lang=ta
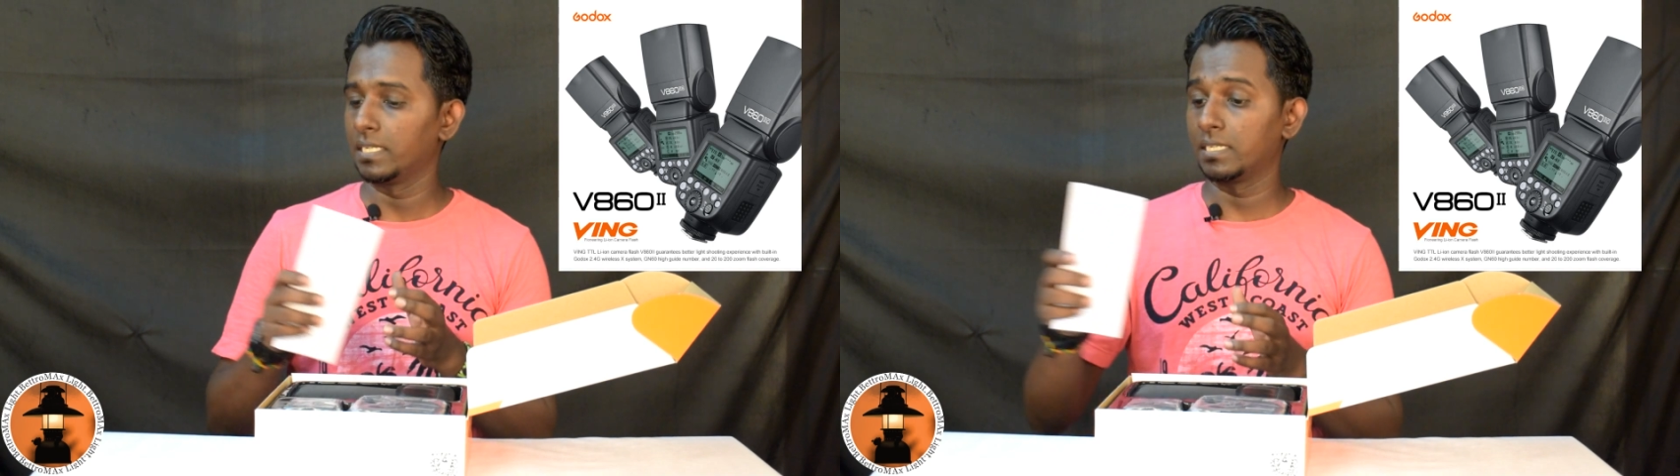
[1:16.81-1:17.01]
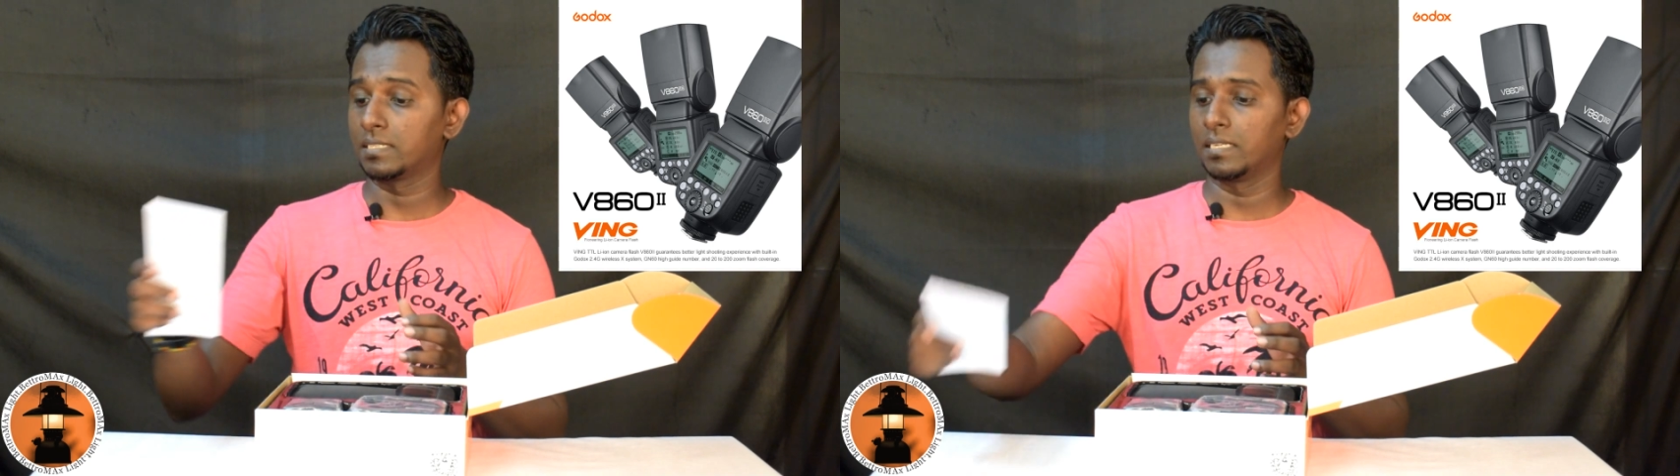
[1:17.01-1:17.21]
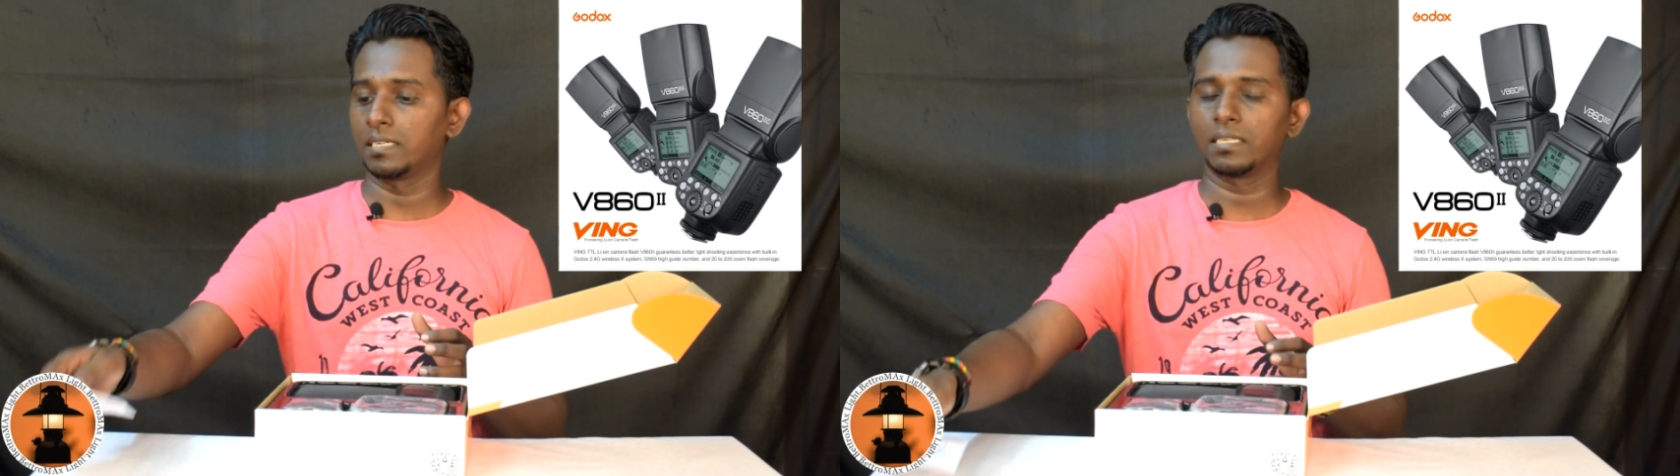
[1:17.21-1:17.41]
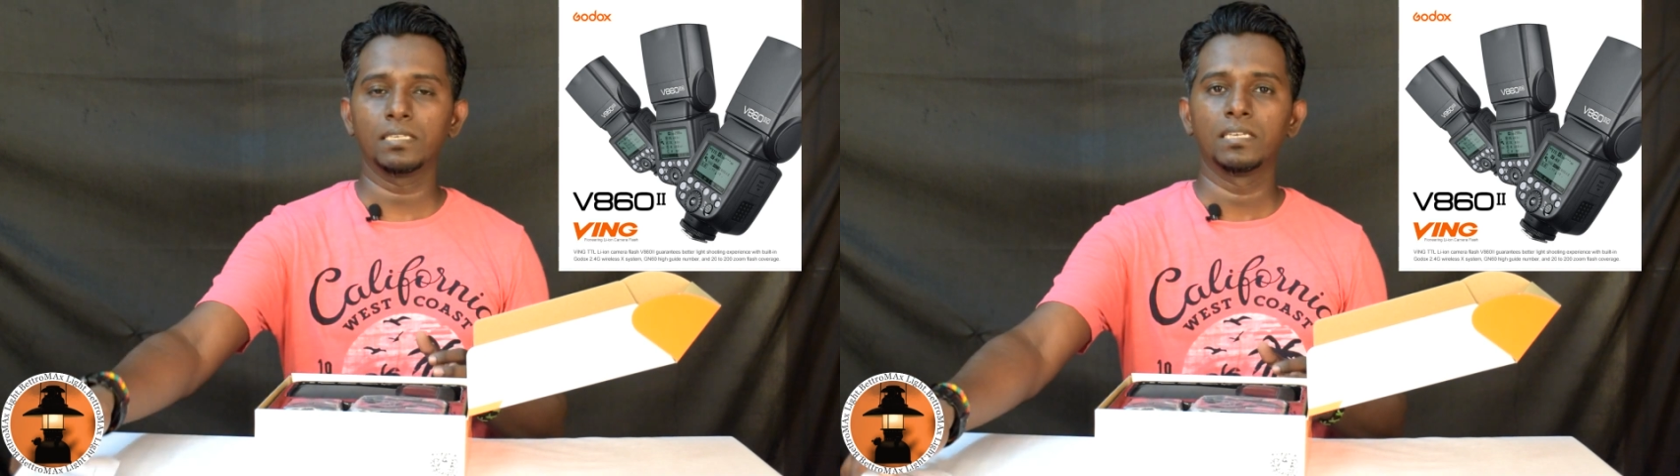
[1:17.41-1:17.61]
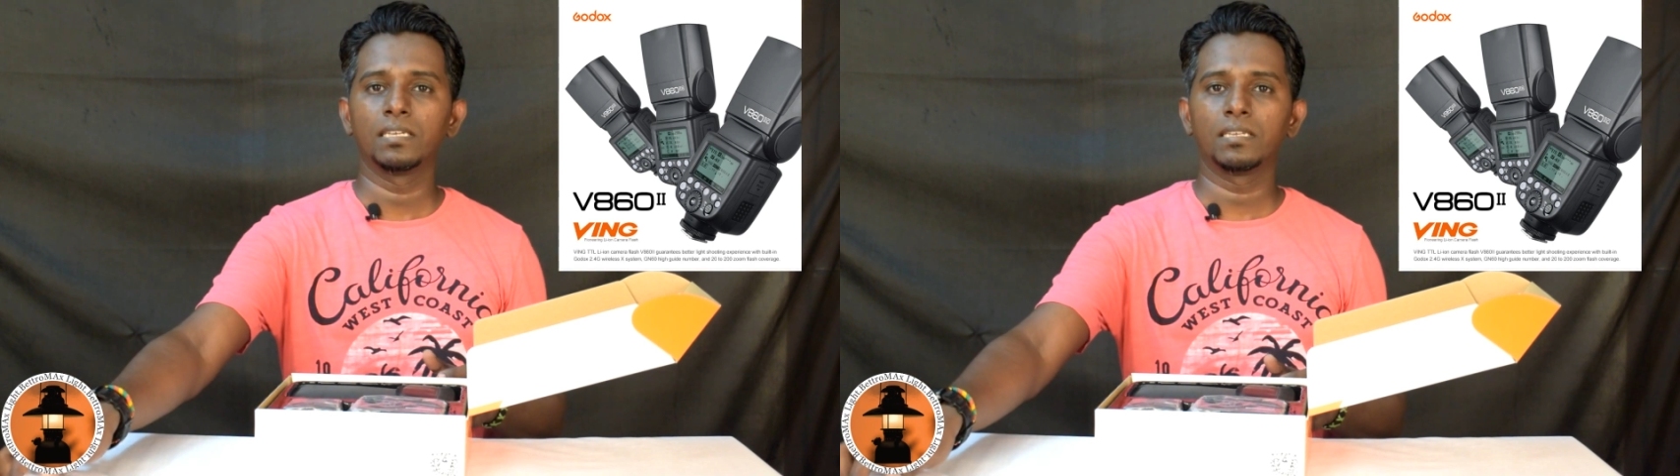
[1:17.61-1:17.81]
இங்கிலீஷில்
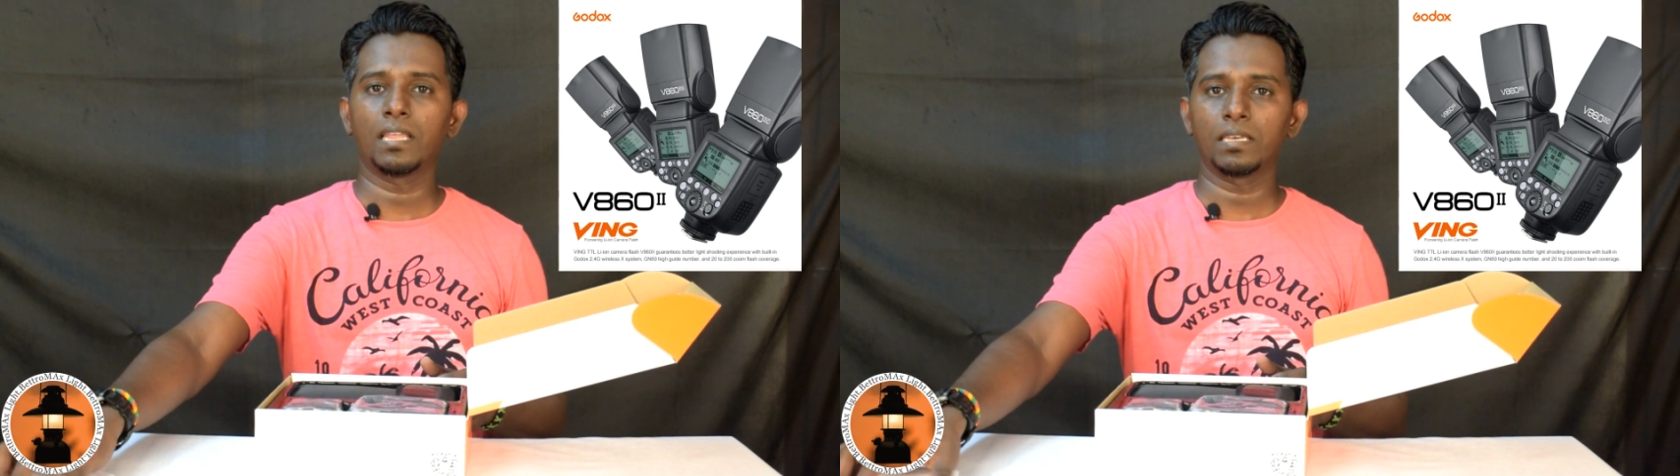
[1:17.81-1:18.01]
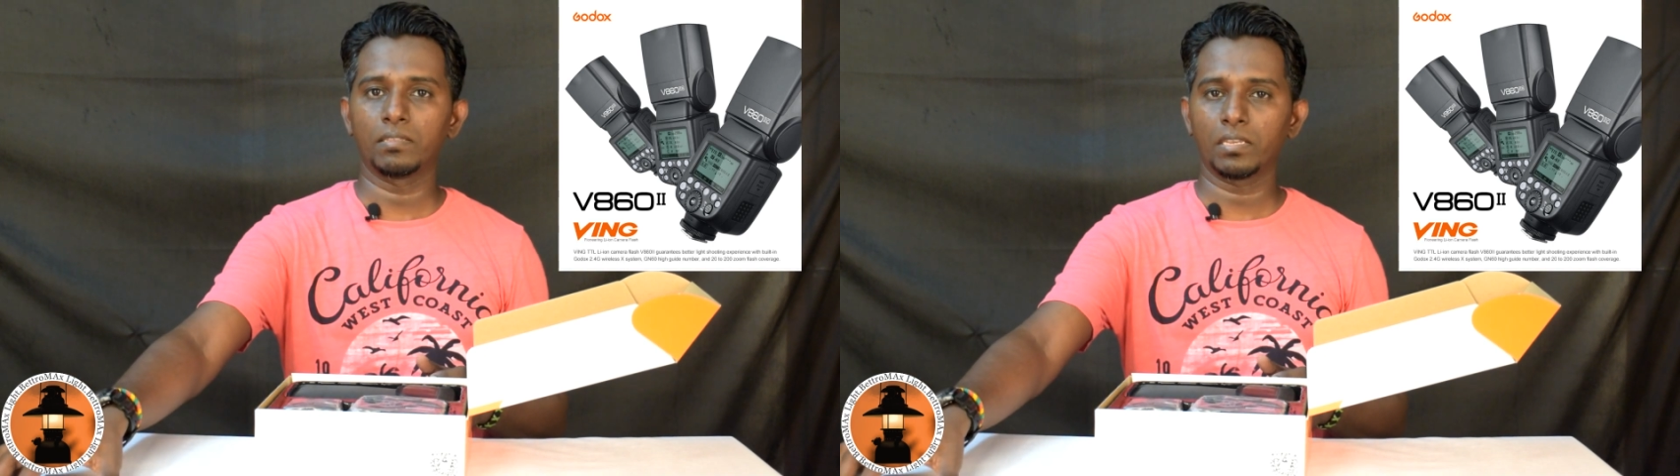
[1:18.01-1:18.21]
இருக்குது நான் இது